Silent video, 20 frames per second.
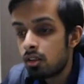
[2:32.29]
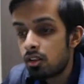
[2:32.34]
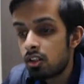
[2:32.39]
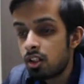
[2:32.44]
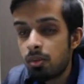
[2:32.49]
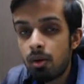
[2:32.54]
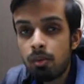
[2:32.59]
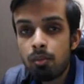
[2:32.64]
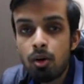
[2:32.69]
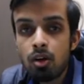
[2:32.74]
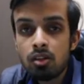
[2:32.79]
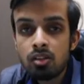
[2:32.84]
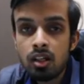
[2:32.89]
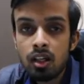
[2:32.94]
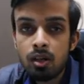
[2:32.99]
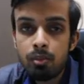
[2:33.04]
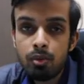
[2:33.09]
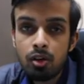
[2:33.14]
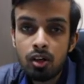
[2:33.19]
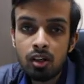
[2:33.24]
जब आप बहुत
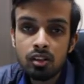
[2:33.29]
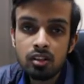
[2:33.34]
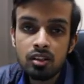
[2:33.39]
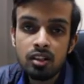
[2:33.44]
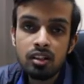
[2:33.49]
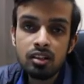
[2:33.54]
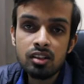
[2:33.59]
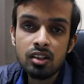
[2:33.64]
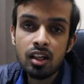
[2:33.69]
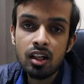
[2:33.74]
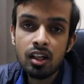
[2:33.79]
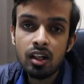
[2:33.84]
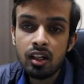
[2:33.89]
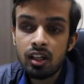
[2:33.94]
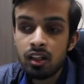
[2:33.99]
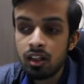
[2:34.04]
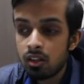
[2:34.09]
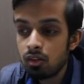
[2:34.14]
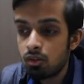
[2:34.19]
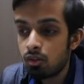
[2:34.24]
सारे प्रोडक्ट्स लिस्ट कर
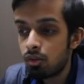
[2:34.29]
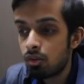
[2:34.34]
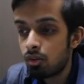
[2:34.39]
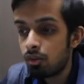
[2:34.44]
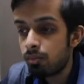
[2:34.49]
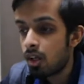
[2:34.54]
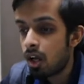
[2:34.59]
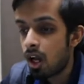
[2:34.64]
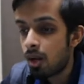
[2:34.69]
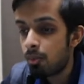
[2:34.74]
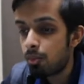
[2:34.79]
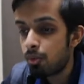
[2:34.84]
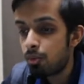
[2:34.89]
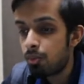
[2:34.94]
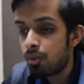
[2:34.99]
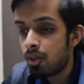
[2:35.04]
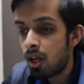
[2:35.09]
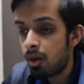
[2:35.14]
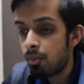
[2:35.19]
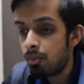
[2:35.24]
लेंगे तो आपको
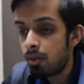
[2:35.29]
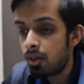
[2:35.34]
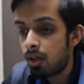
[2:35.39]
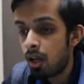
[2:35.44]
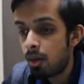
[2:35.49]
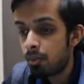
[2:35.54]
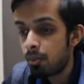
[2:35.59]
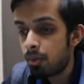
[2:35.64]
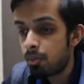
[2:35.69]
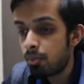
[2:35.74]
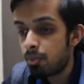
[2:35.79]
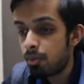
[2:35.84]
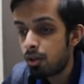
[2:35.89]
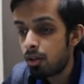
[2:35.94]
भी यहाँ पे आपके